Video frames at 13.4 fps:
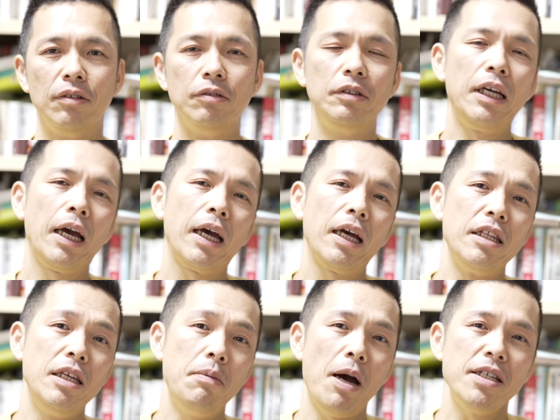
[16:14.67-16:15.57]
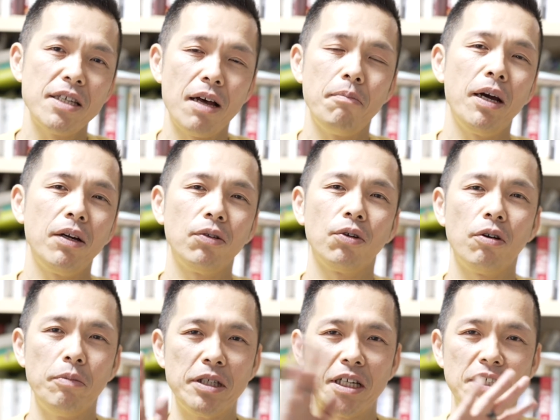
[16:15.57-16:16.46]
売上が2倍3倍のとこ
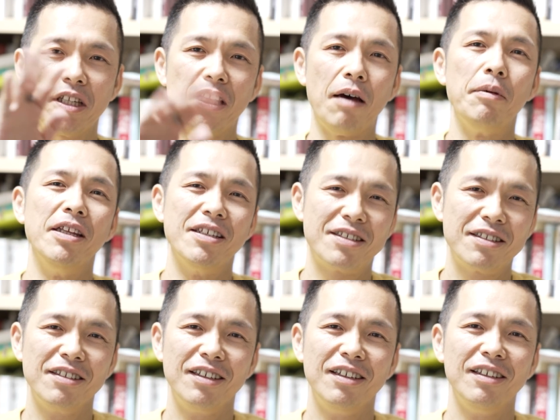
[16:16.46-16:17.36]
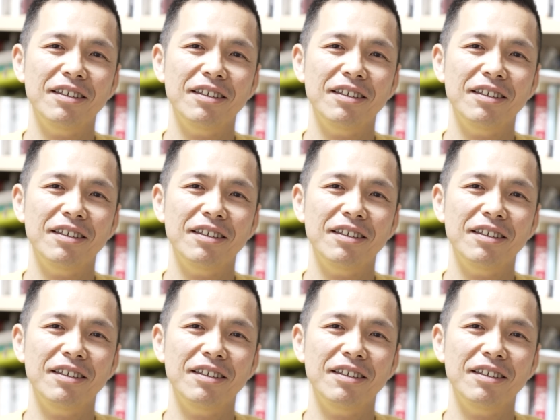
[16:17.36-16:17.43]
ろを目指しちゃダメです